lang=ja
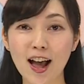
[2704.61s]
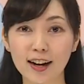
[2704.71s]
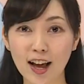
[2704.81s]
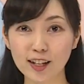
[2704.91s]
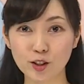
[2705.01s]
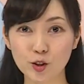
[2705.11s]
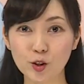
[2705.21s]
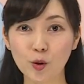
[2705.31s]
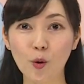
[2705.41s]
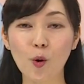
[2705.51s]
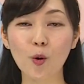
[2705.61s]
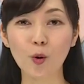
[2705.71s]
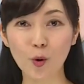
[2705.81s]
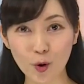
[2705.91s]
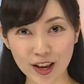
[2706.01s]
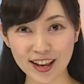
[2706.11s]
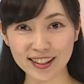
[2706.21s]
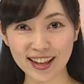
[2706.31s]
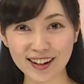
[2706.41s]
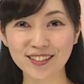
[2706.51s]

来週の後編で